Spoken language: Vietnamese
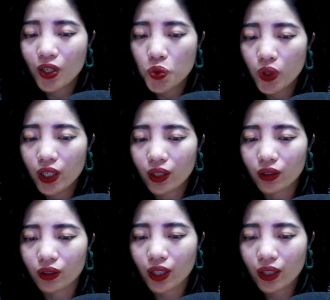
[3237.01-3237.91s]
xuất hiện
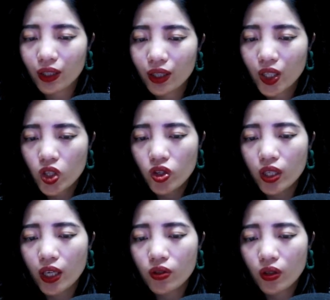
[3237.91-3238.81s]
ở đây chỉ
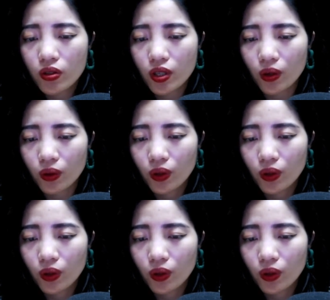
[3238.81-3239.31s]
để rót rượu,